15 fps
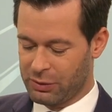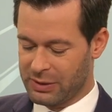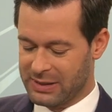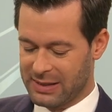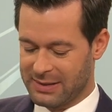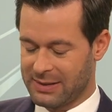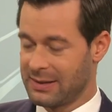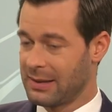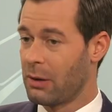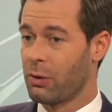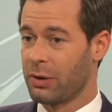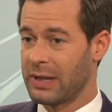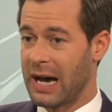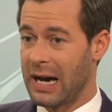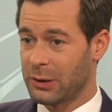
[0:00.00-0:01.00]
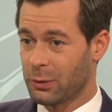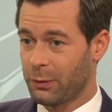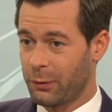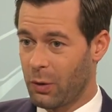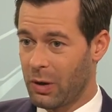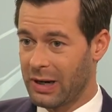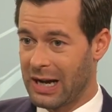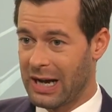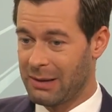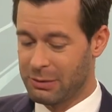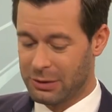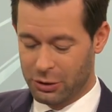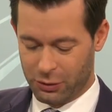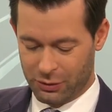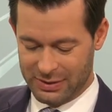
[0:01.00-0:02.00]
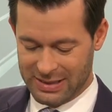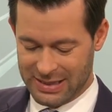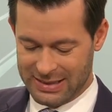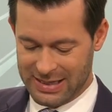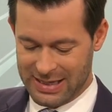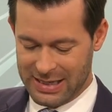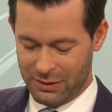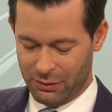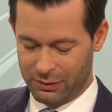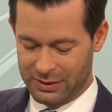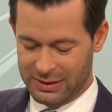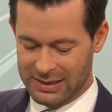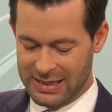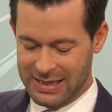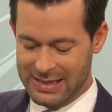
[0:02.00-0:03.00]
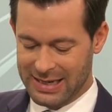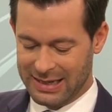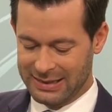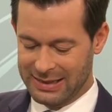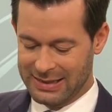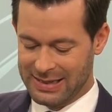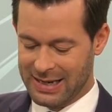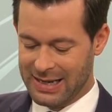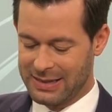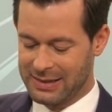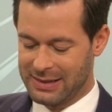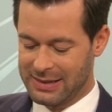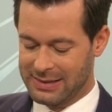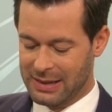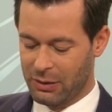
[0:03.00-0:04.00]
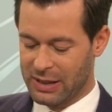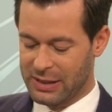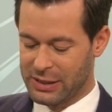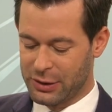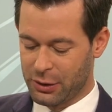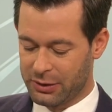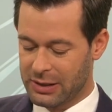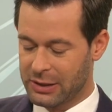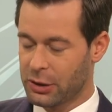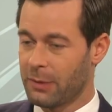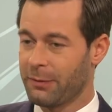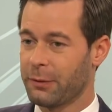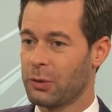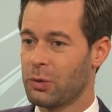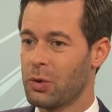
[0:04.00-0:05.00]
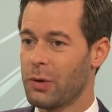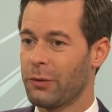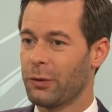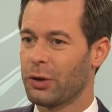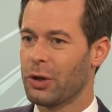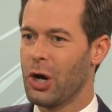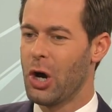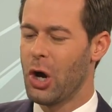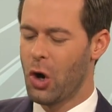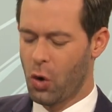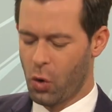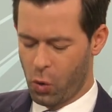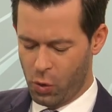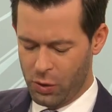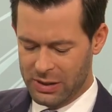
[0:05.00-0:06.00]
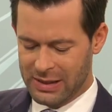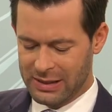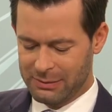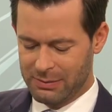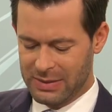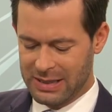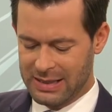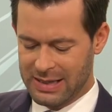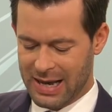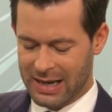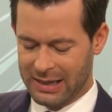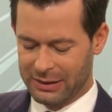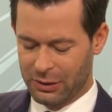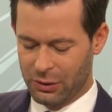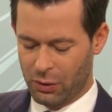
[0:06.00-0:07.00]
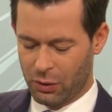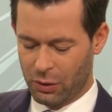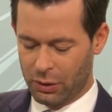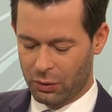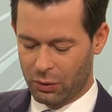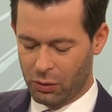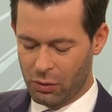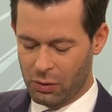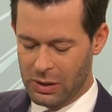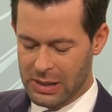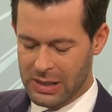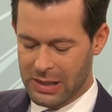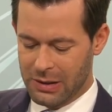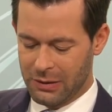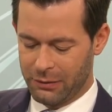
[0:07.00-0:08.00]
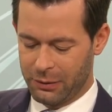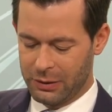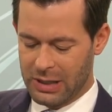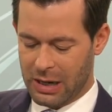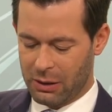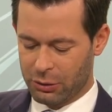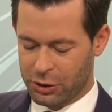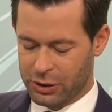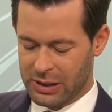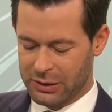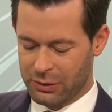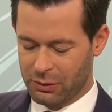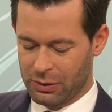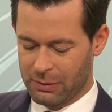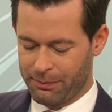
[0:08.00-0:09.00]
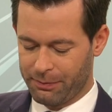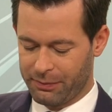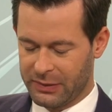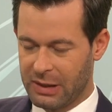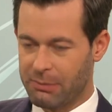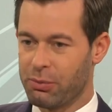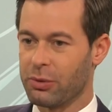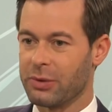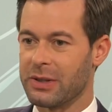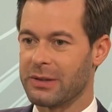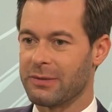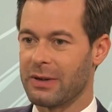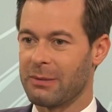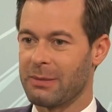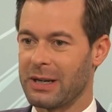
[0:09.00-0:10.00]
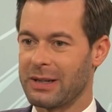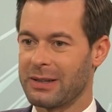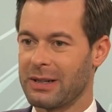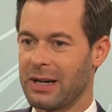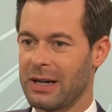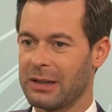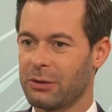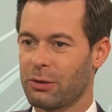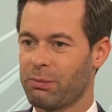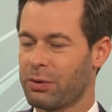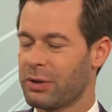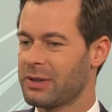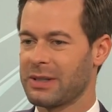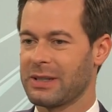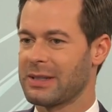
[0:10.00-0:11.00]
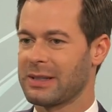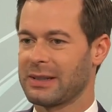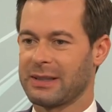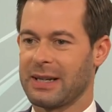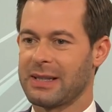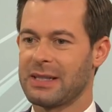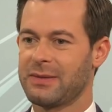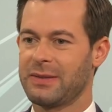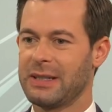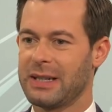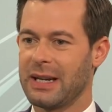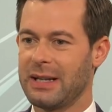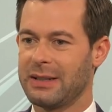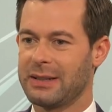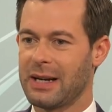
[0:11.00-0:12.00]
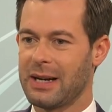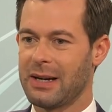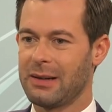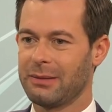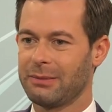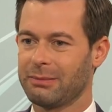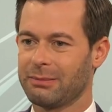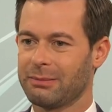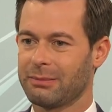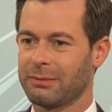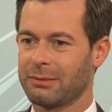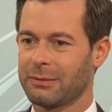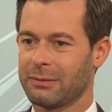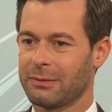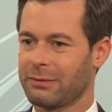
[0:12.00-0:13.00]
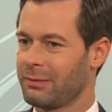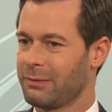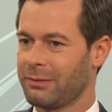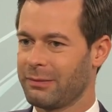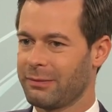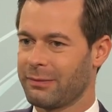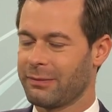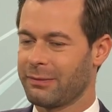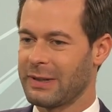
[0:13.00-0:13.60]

Das ist auch NATO-Vorgabe, schon seit eh und je. Darin enthalten ist auch ein Sondertopf in Höhe von 100 Milliarden Euro für die Ausstattung der Bundeswehr. Man hat den Eindruck, plötzlich ist ganz viel Geld da was